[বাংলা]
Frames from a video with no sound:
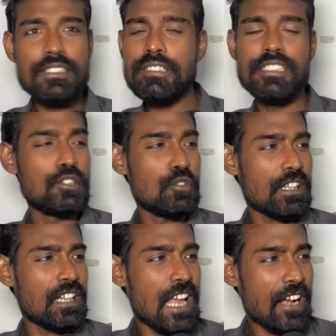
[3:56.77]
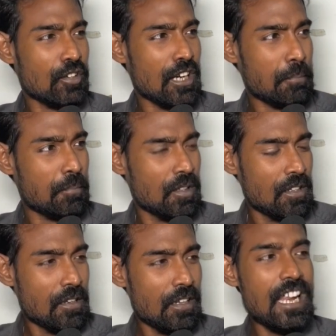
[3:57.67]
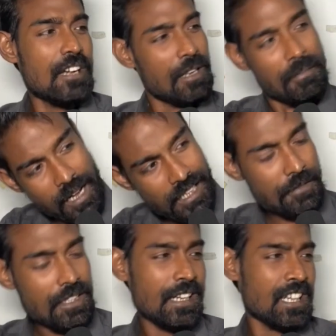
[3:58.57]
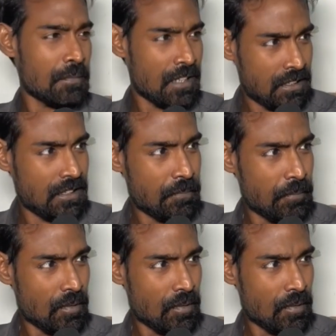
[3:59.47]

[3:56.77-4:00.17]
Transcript: স্ট্রিট ধরে গেলে এগারোটা ল্যান্ড ব্যাঙ্ক খাওয়া যাবে কার নামে আছে